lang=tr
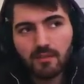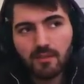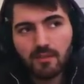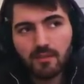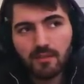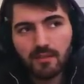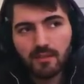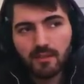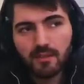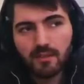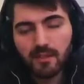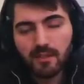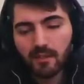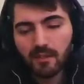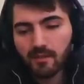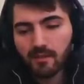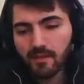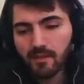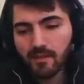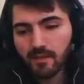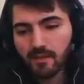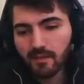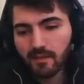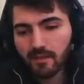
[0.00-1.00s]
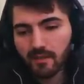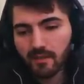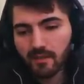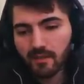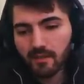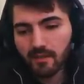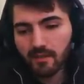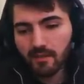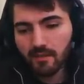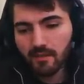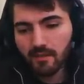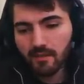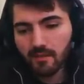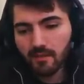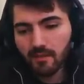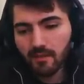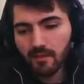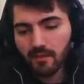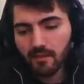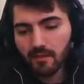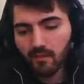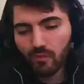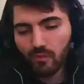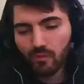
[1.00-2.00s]
40-50 STR'ydi.
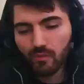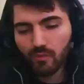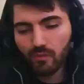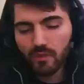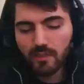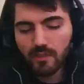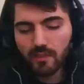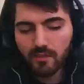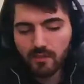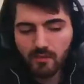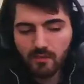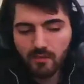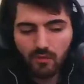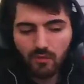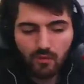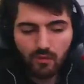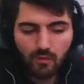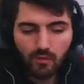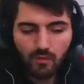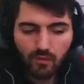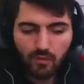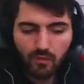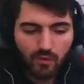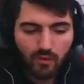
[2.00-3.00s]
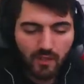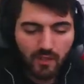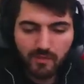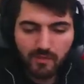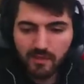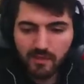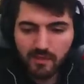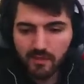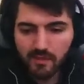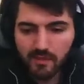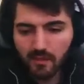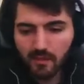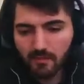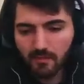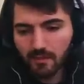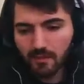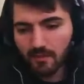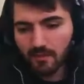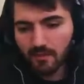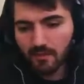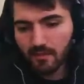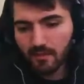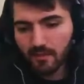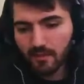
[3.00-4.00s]
Öbür yanı önemsizdi ama
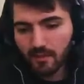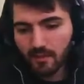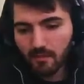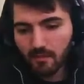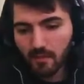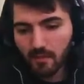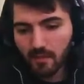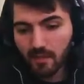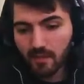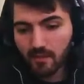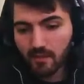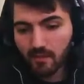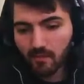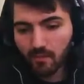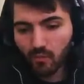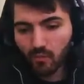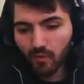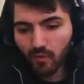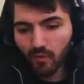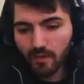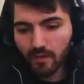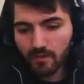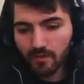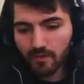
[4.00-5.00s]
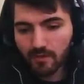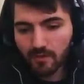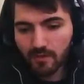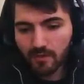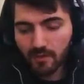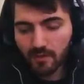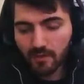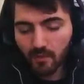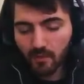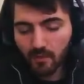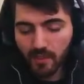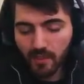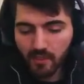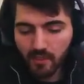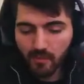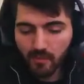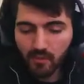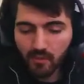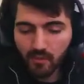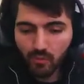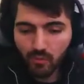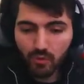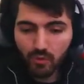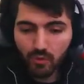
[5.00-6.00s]
baktım bu var. Dedim
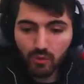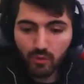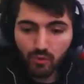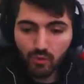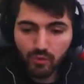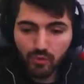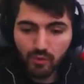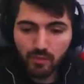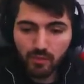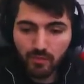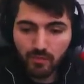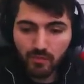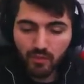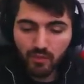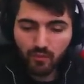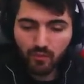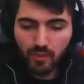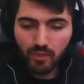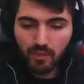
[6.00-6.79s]
kaçmaz. Bunu da 125 onu